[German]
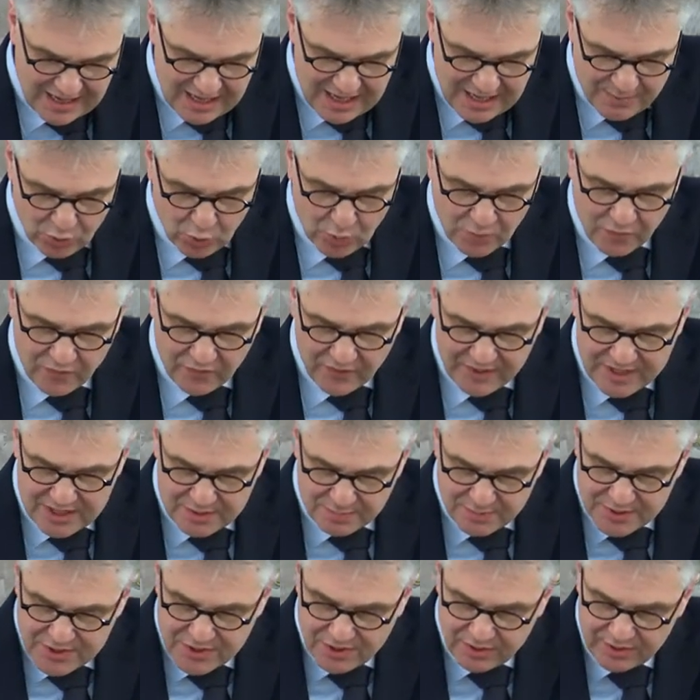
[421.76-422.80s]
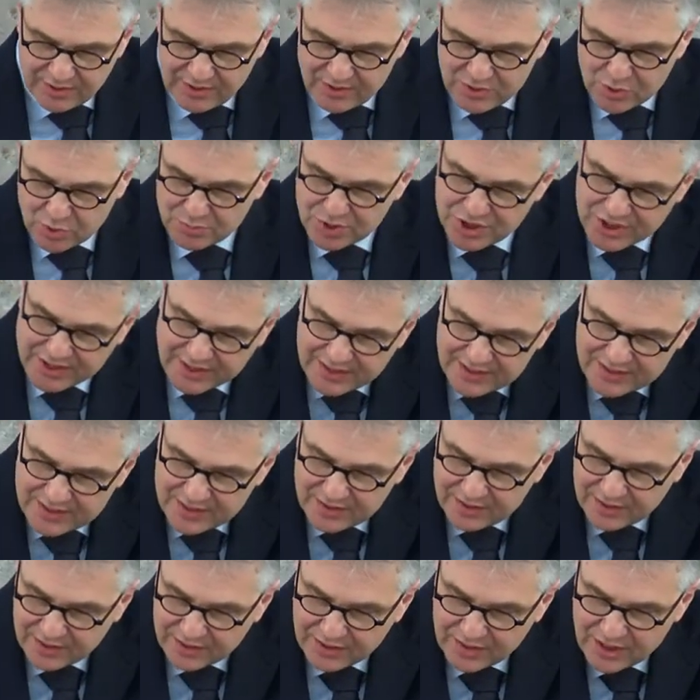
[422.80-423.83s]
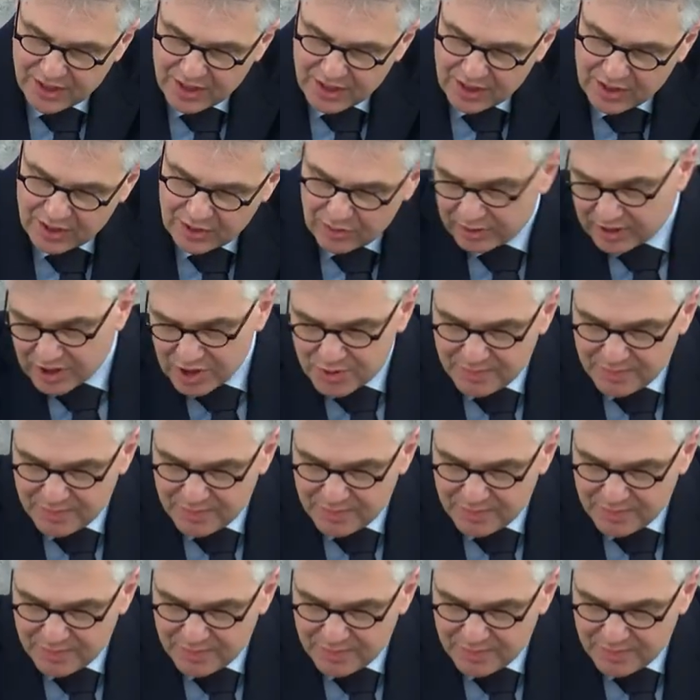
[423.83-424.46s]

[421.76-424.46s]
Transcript: im Umfeld besonders umstrittener oder